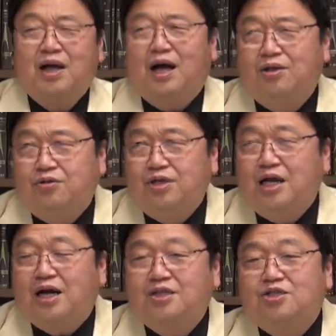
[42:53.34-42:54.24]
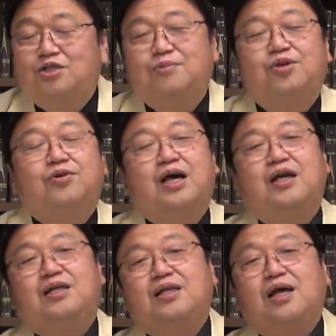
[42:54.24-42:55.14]
あの、田舎で炭を
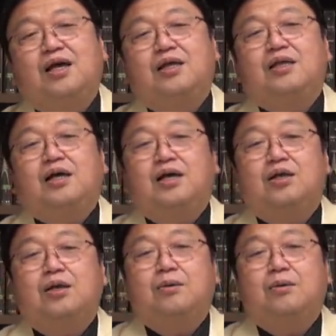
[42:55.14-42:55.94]
焼いて、で、